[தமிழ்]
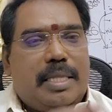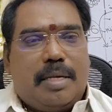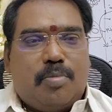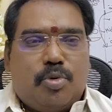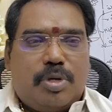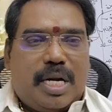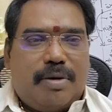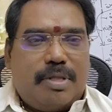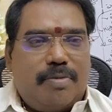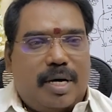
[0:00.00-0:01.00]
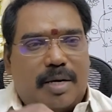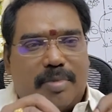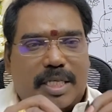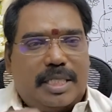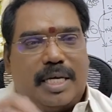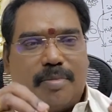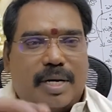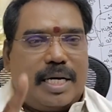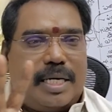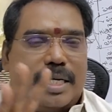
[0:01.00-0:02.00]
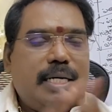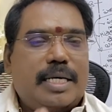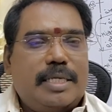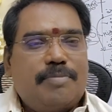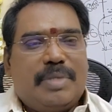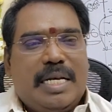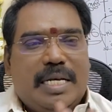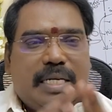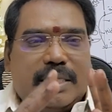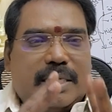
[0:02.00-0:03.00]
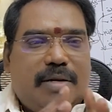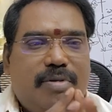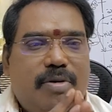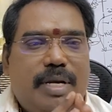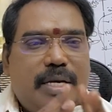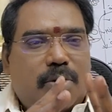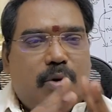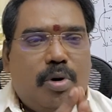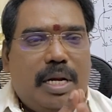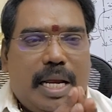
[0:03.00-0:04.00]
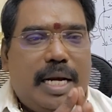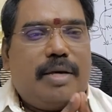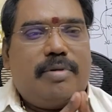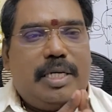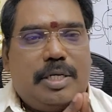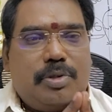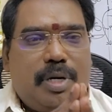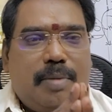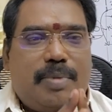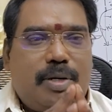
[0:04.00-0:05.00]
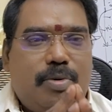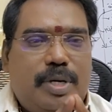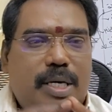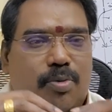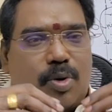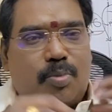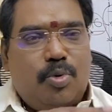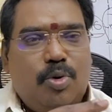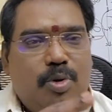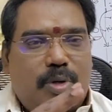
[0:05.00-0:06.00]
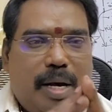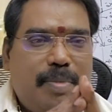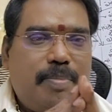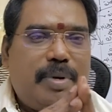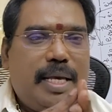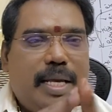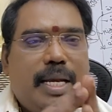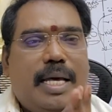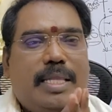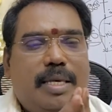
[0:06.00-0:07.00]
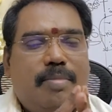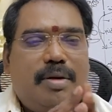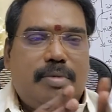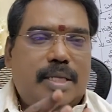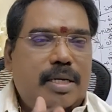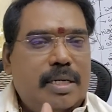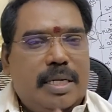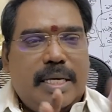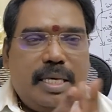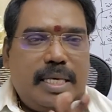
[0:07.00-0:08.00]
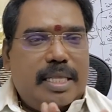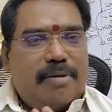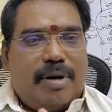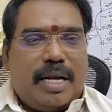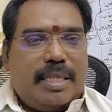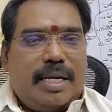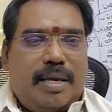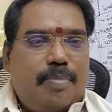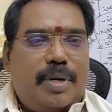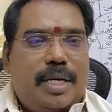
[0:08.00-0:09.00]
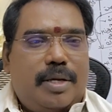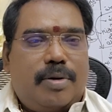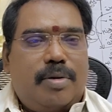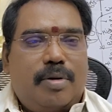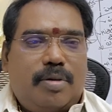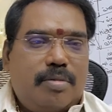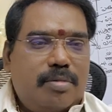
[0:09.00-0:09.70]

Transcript: இந்த மூன்றாவது வாரம் நிச்சயமாக இருக்காது சர்வருடைய கொள் அளவு என்று சொல்லப்படக்கூடிய ஒரு முழு அமைப்பில் எல்லாத்தையுமே வந்து இந்த வாரத்திலேயே பண்ணிடுறோம்